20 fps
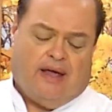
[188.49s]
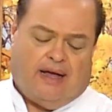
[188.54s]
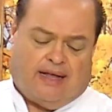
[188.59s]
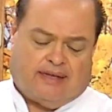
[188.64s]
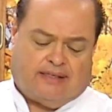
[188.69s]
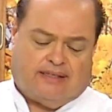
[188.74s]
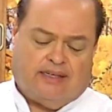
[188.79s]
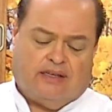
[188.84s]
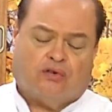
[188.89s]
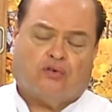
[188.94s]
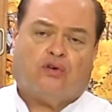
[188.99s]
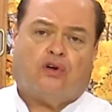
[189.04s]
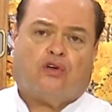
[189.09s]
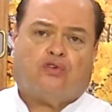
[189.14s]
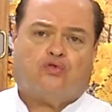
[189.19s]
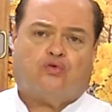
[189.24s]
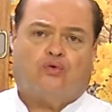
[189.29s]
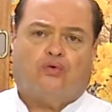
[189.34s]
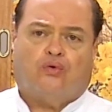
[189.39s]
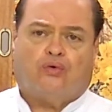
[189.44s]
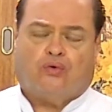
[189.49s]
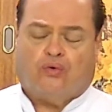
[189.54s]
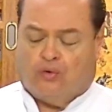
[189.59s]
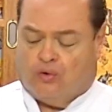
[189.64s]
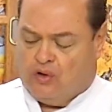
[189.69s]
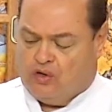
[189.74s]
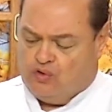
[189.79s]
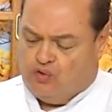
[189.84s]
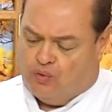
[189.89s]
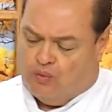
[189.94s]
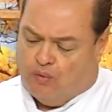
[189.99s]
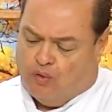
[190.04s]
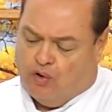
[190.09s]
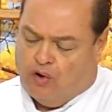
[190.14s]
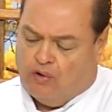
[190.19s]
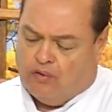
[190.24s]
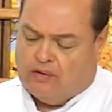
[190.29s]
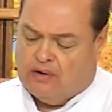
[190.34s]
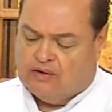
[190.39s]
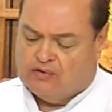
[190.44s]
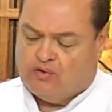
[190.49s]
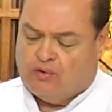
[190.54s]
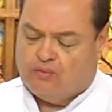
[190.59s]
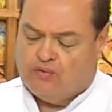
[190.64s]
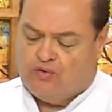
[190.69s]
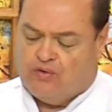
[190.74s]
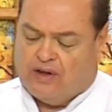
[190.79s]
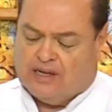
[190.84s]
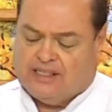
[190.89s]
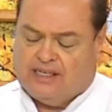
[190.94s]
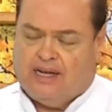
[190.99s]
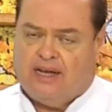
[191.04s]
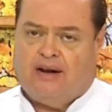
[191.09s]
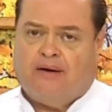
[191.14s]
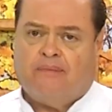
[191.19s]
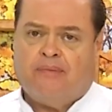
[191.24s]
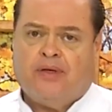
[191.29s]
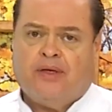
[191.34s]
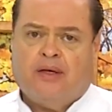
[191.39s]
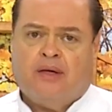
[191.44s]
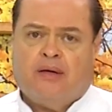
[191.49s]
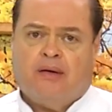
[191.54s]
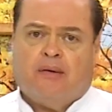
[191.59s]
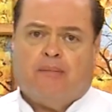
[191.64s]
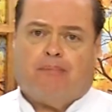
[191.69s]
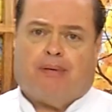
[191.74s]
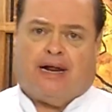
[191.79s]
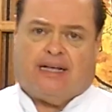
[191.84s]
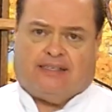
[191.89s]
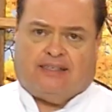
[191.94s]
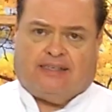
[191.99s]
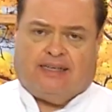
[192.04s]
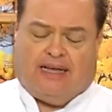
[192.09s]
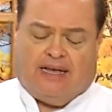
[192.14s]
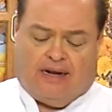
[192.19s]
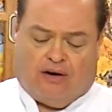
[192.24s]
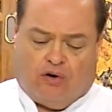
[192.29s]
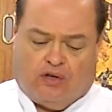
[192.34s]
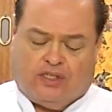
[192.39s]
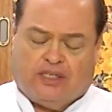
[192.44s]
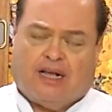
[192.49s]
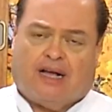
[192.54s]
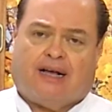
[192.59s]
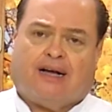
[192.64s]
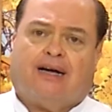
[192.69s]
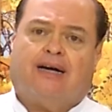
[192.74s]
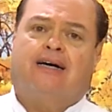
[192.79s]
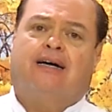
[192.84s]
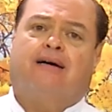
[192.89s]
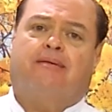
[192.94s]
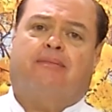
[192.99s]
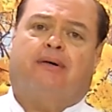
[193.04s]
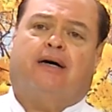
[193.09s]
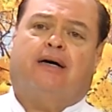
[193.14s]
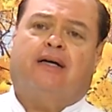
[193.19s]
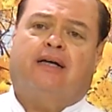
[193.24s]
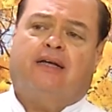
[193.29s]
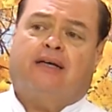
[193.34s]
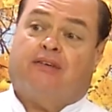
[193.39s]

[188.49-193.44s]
assim no nosso, no nosso molho que nós vamos fazer para ser a nossa cama.